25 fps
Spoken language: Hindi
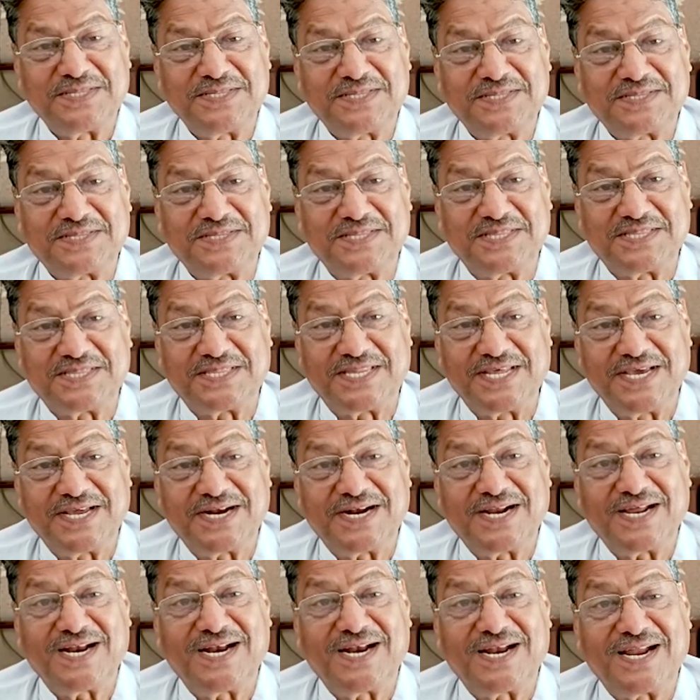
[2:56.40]
में
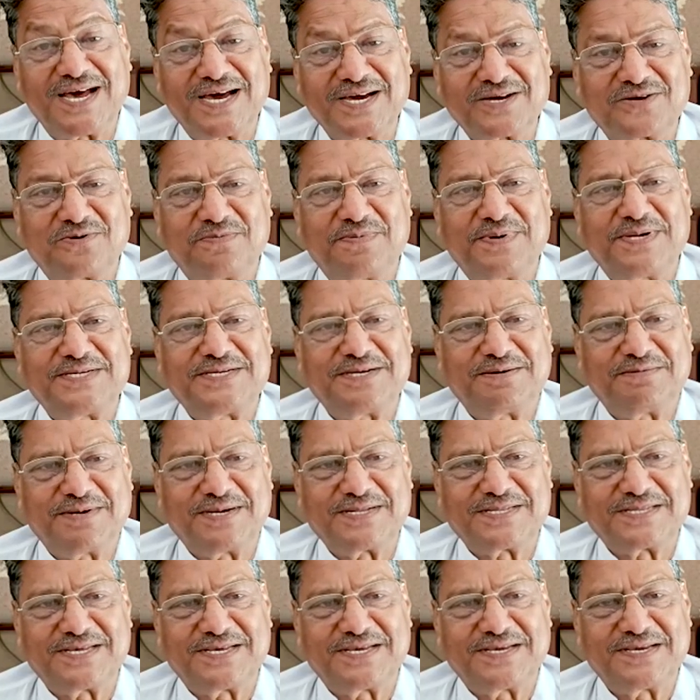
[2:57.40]
तेरह लाख रुपए
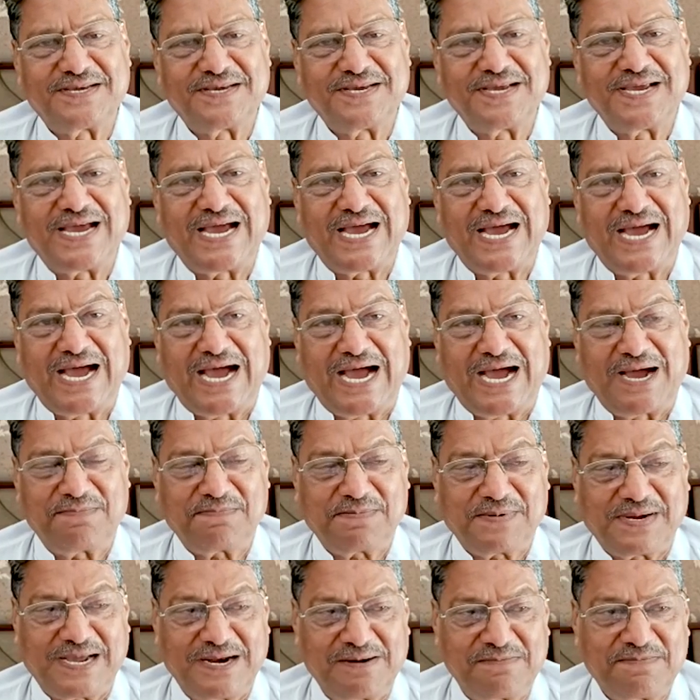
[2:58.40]
जमा थे
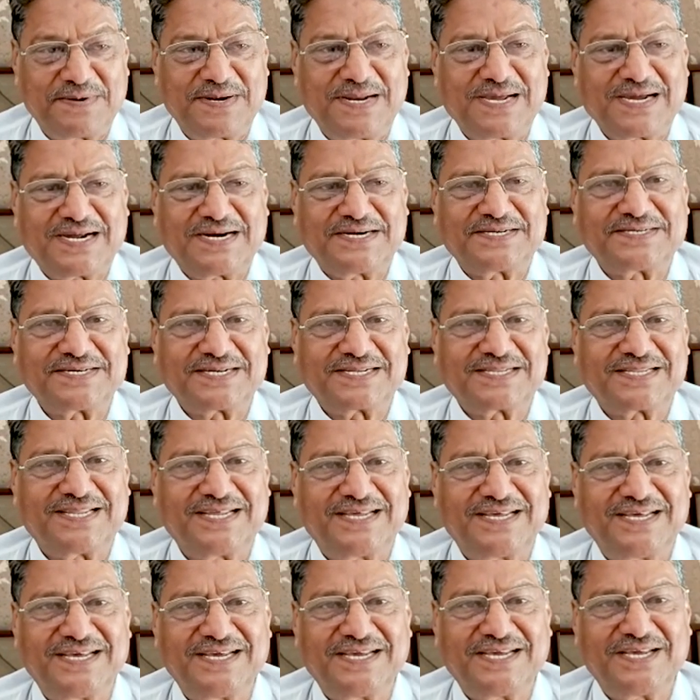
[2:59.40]
आप कल्पना कर
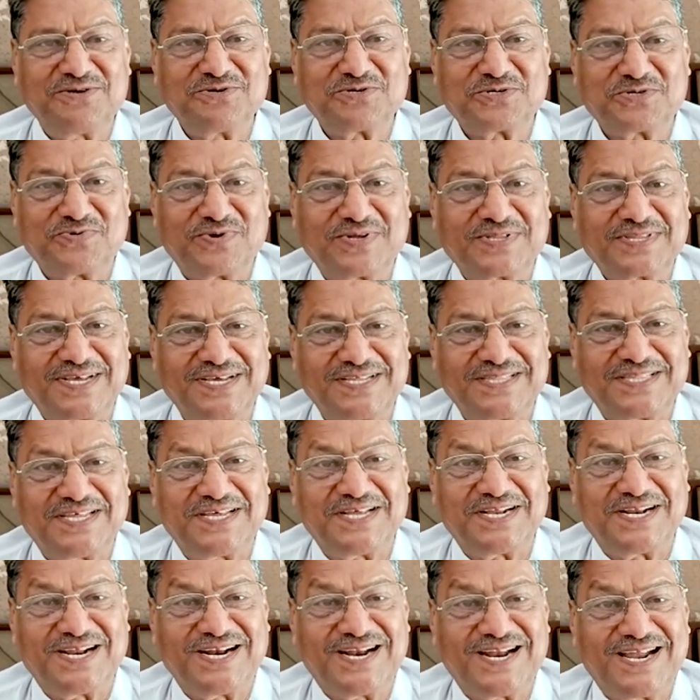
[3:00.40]
सकते हैं कि उस वक्त के
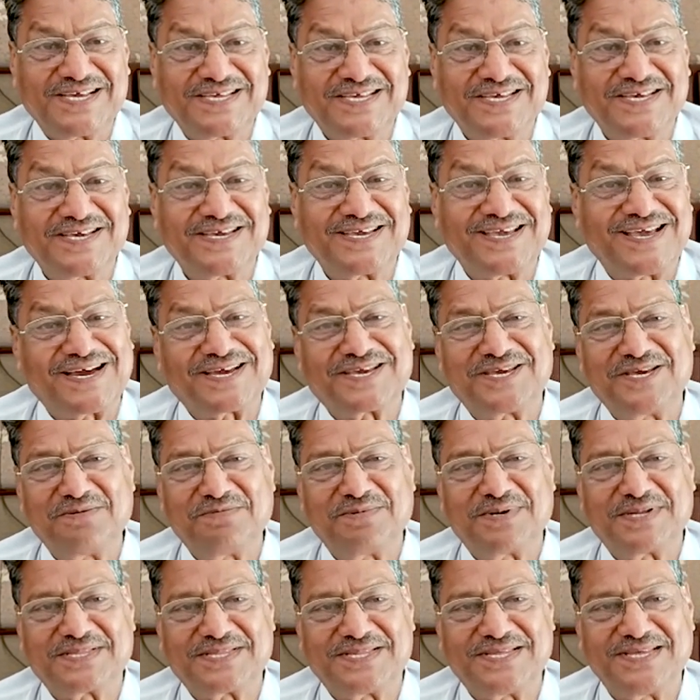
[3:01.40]
तेरह लाख की क्या
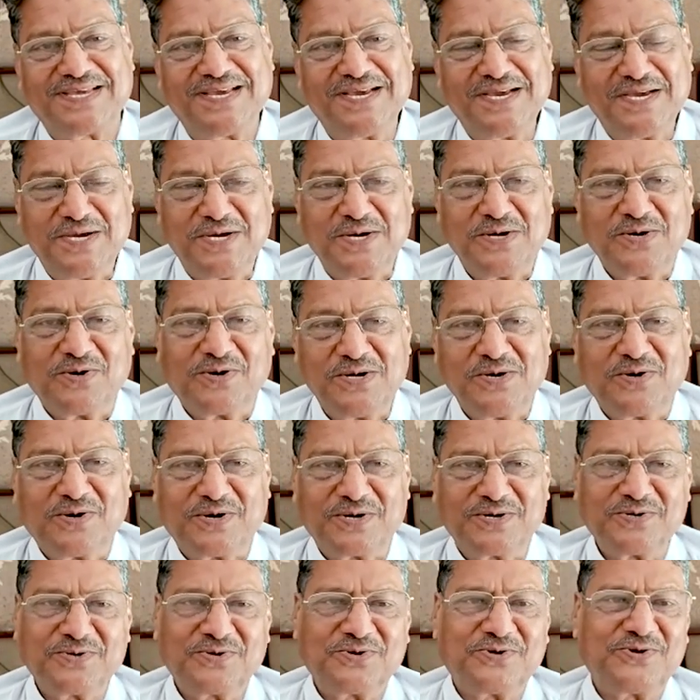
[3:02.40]
कीमत थी
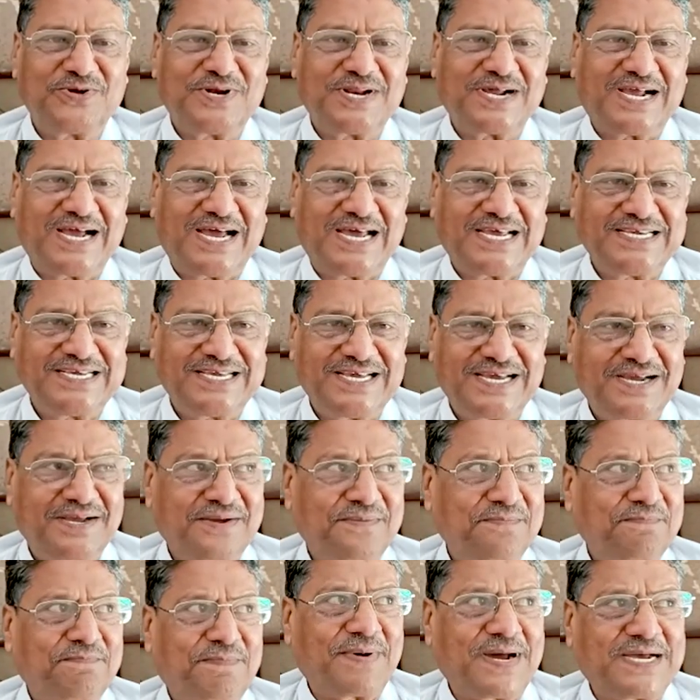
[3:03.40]
और उन्होंने कहा ये
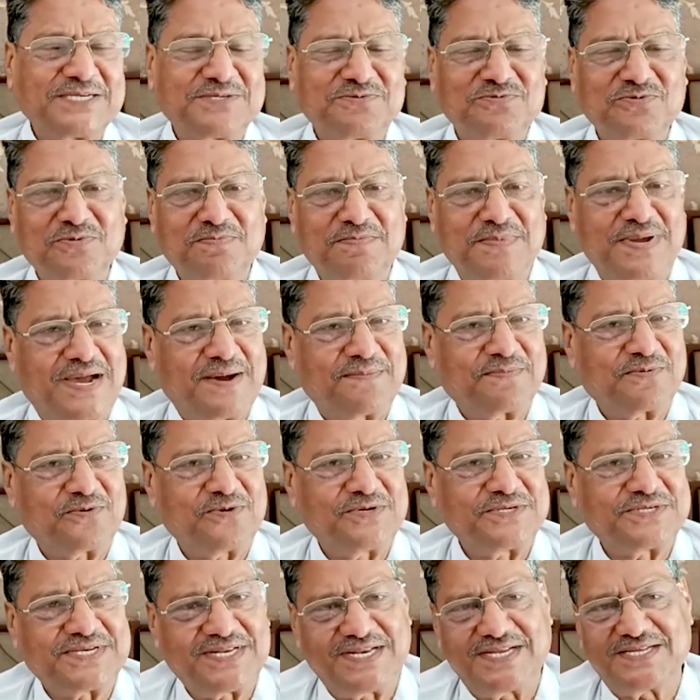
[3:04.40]
पासबुक मैं
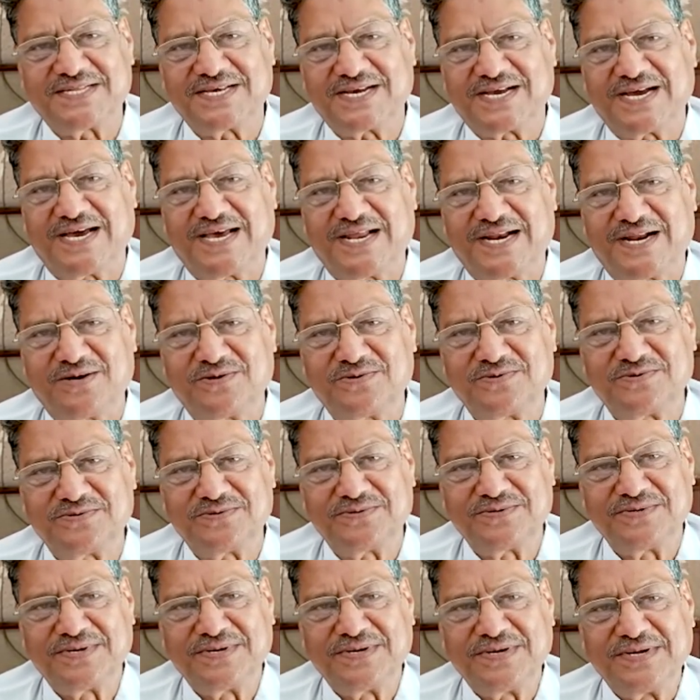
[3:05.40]
आपको इसलिए दिखा रहा हूं
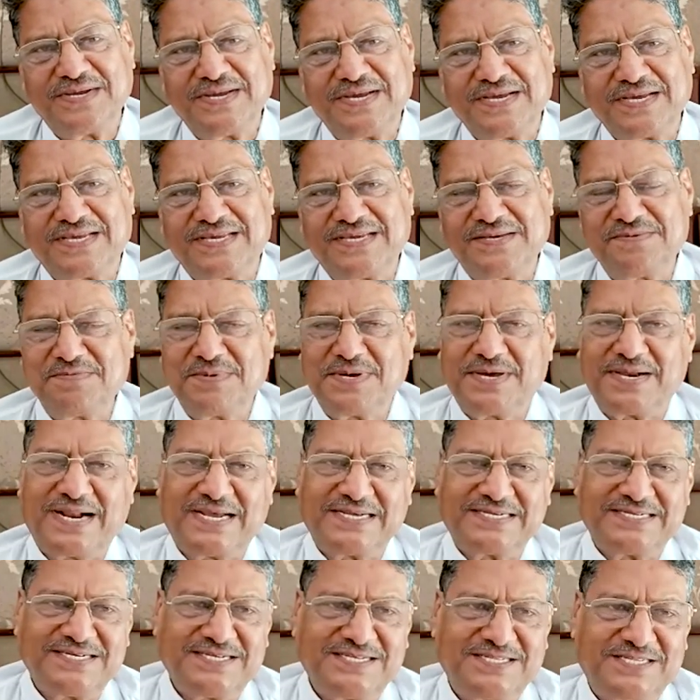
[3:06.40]
कि मैं
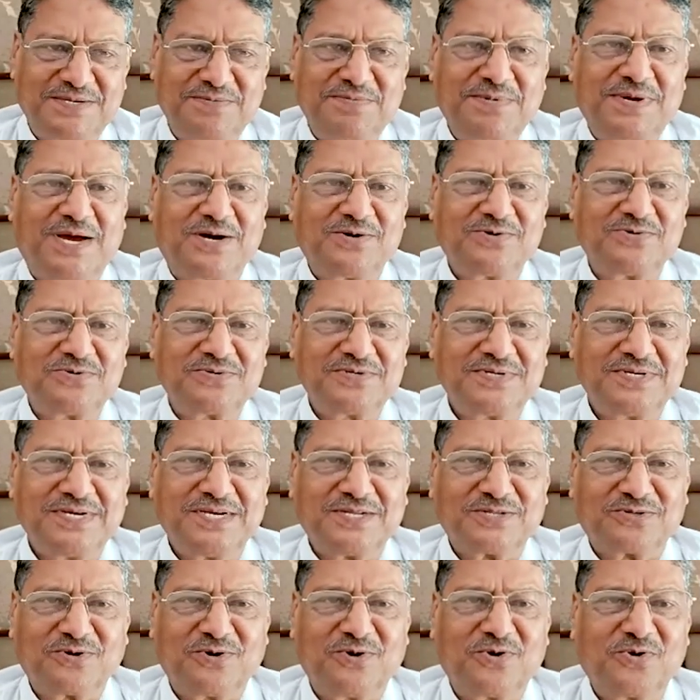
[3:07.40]
राजनीति में आऊं
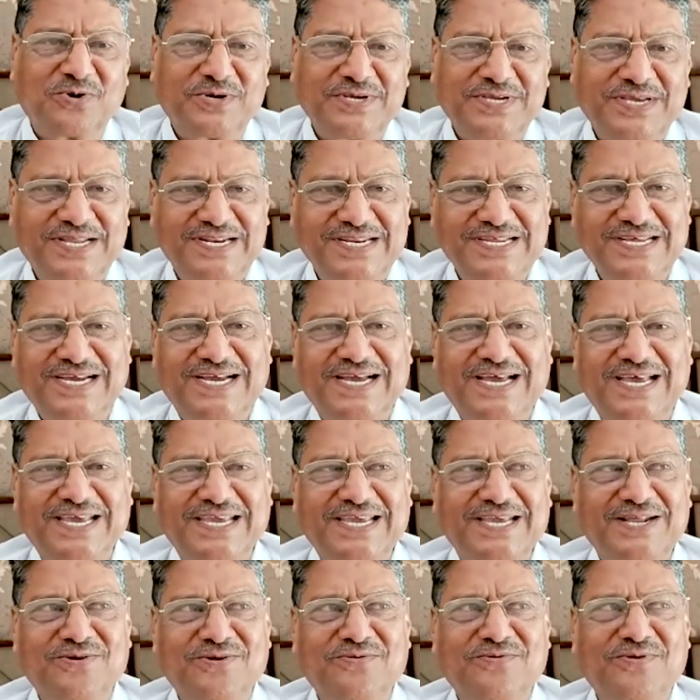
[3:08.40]
तो लोग ये नहीं
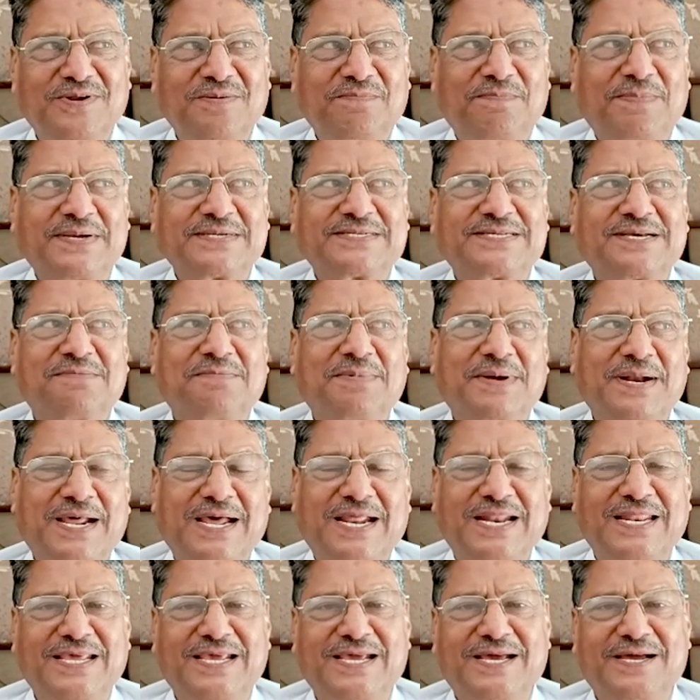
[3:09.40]
कहें कि इन्होंने पैसा
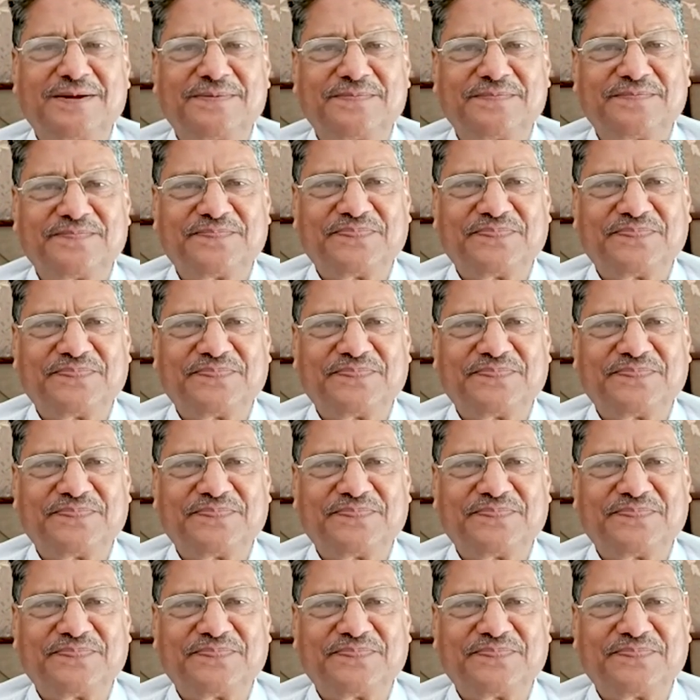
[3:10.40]
बना लिया